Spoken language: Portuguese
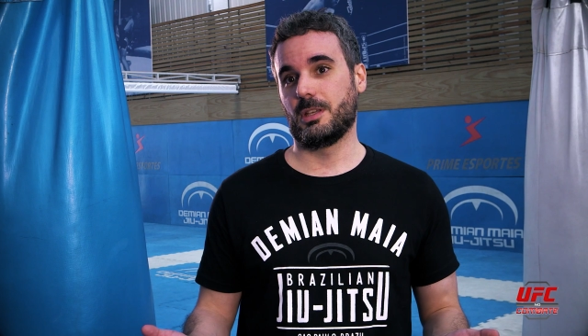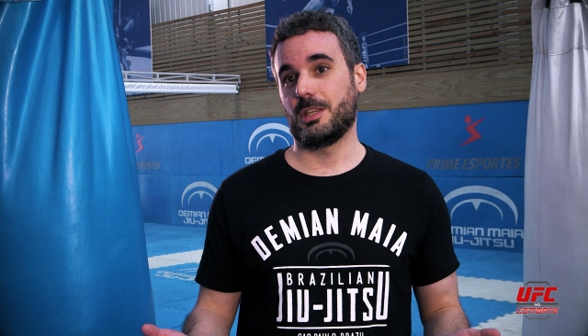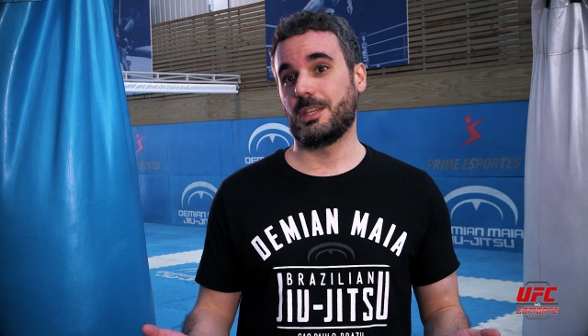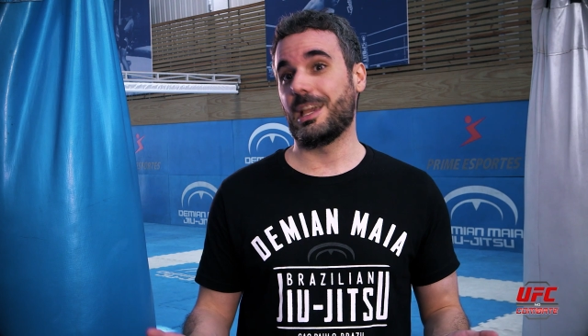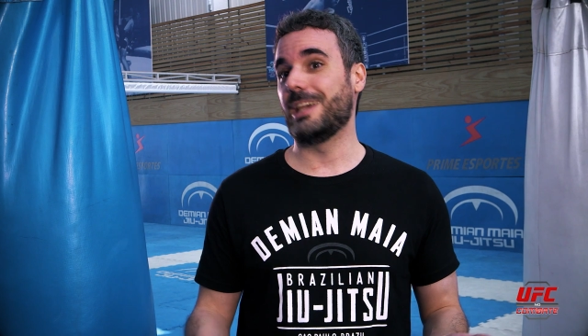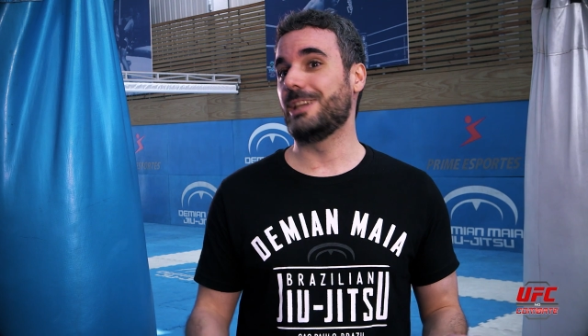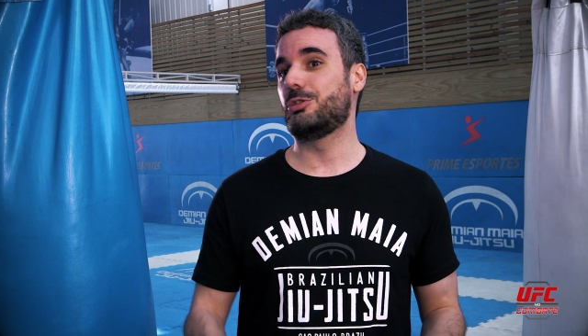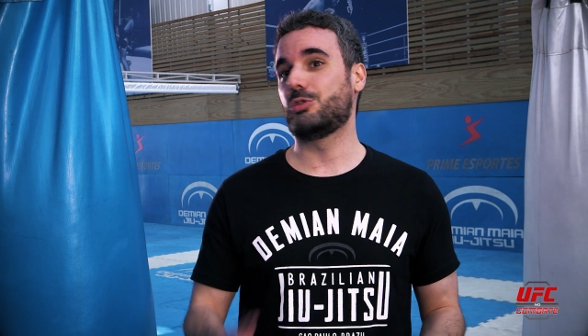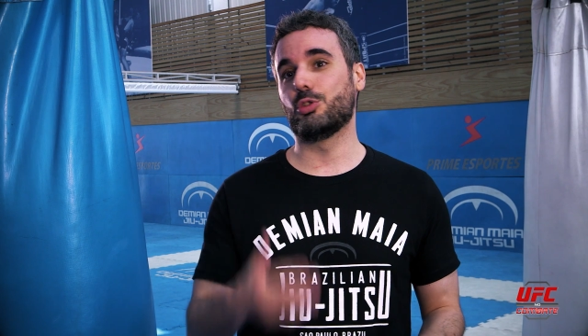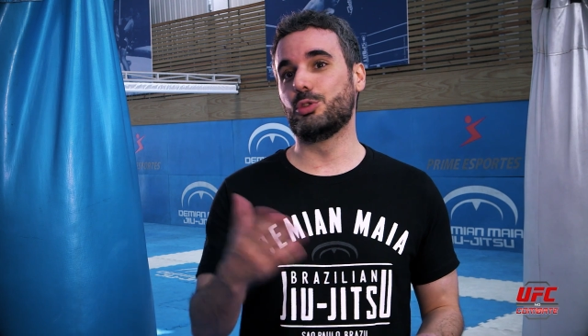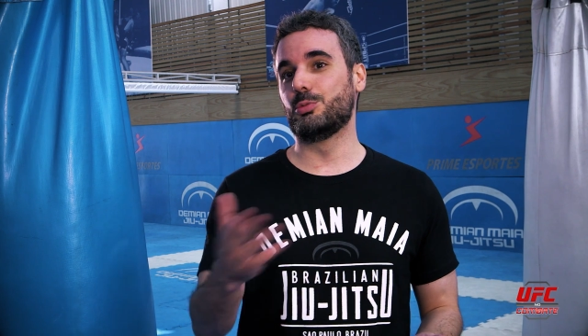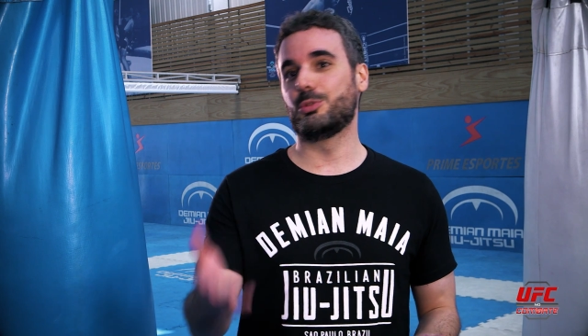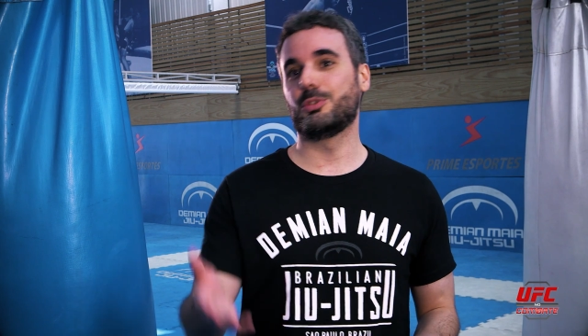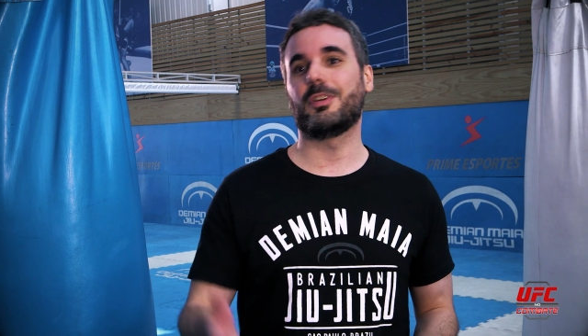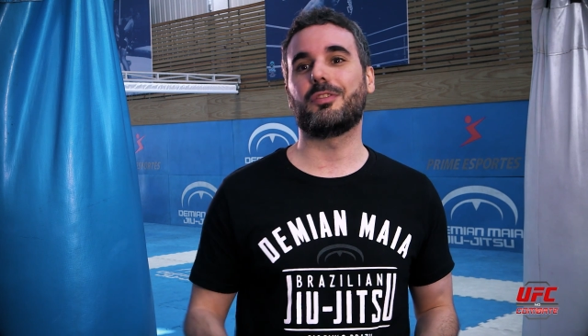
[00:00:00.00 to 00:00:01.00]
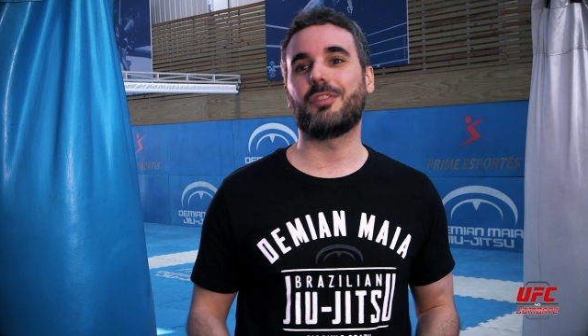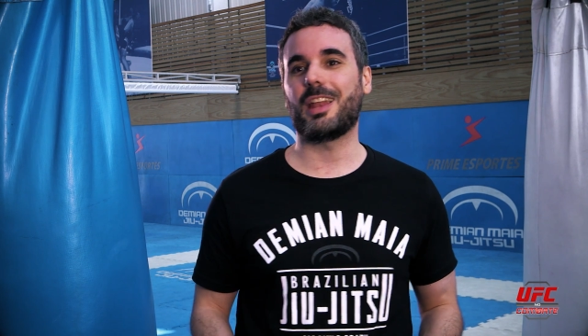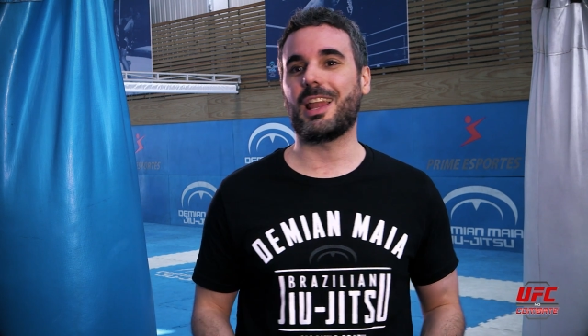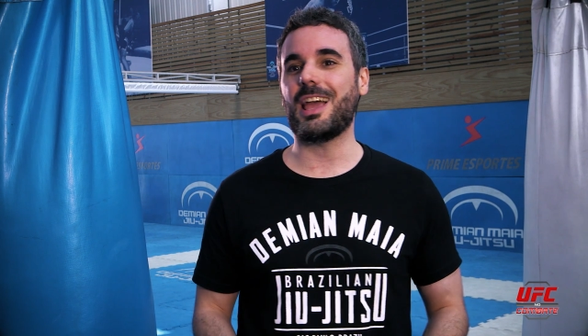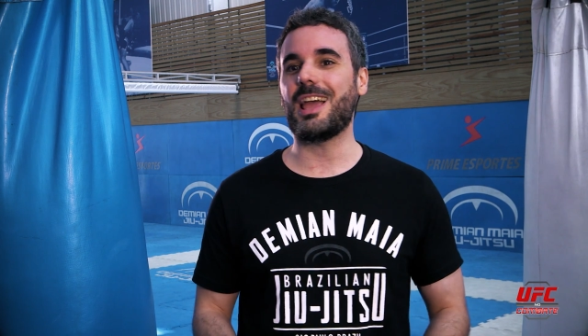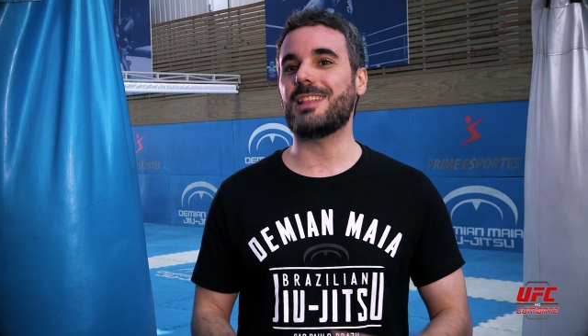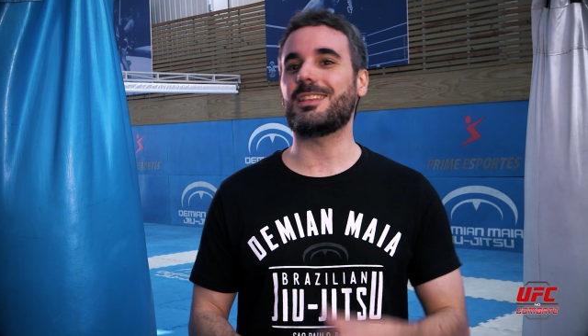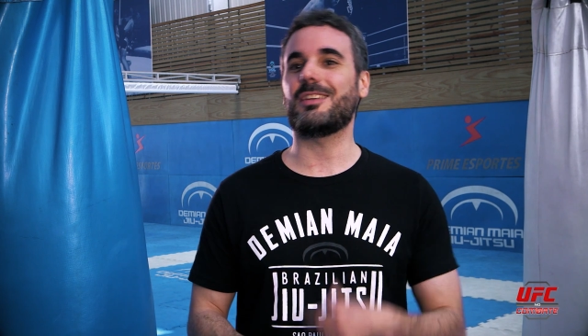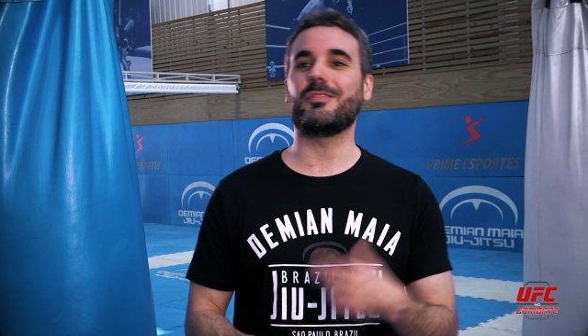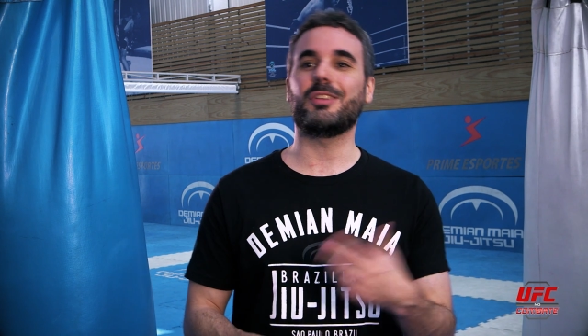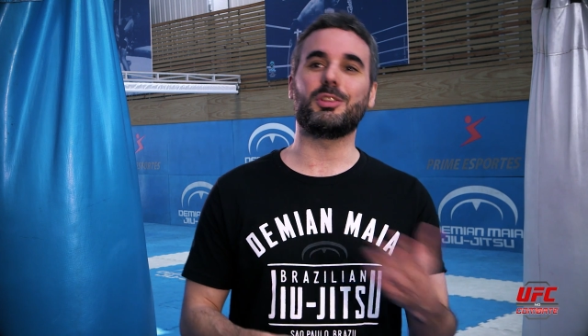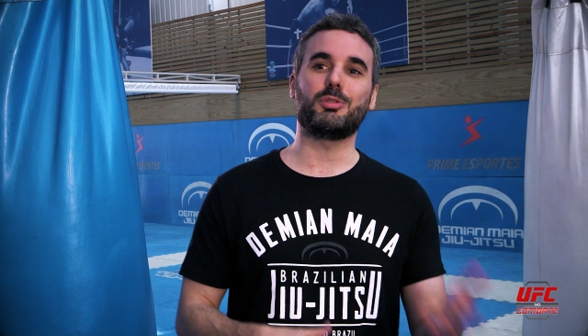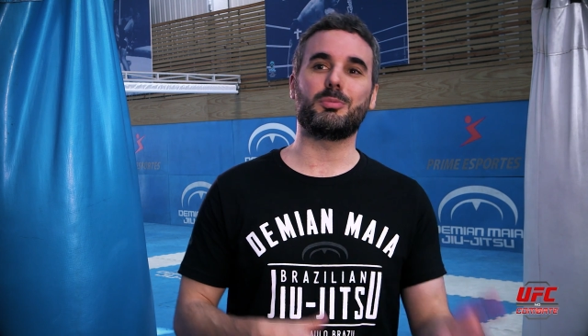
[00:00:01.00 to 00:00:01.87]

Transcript: E aí todo mundo vai falar, ah, tá vendo,